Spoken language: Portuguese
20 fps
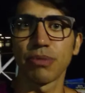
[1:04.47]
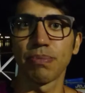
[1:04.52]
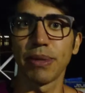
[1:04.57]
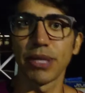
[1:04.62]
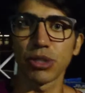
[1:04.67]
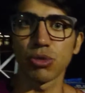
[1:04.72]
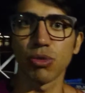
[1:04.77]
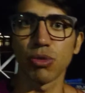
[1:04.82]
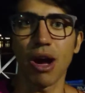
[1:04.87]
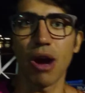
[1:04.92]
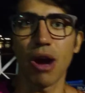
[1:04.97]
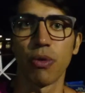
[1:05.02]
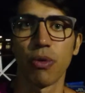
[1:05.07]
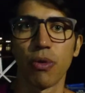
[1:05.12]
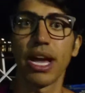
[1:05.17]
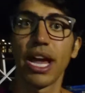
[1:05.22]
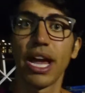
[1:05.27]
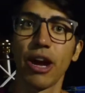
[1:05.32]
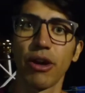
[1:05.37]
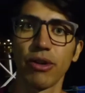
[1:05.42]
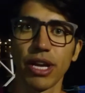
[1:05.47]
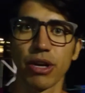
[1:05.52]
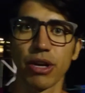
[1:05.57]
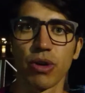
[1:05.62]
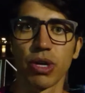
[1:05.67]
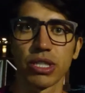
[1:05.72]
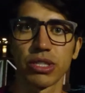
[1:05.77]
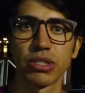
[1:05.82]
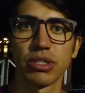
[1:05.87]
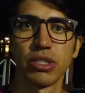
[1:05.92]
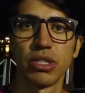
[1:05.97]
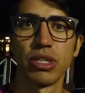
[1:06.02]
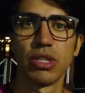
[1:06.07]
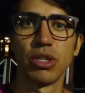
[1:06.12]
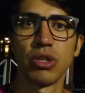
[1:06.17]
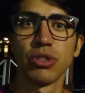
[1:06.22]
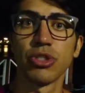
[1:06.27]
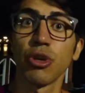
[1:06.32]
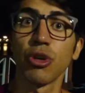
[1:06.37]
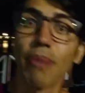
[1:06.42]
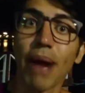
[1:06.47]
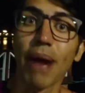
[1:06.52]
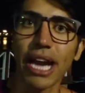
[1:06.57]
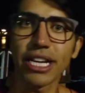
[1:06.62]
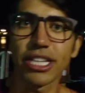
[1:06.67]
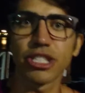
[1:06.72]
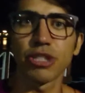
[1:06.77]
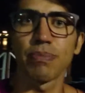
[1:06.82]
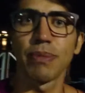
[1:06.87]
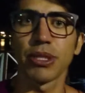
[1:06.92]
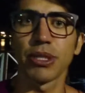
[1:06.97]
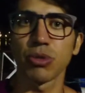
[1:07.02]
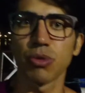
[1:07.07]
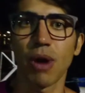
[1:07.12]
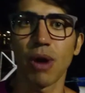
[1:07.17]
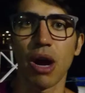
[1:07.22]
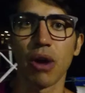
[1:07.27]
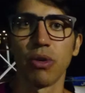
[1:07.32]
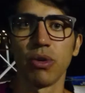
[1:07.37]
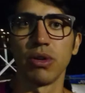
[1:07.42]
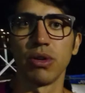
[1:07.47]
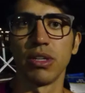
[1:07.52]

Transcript: pessoal é um negócio. O seu marketing pessoal,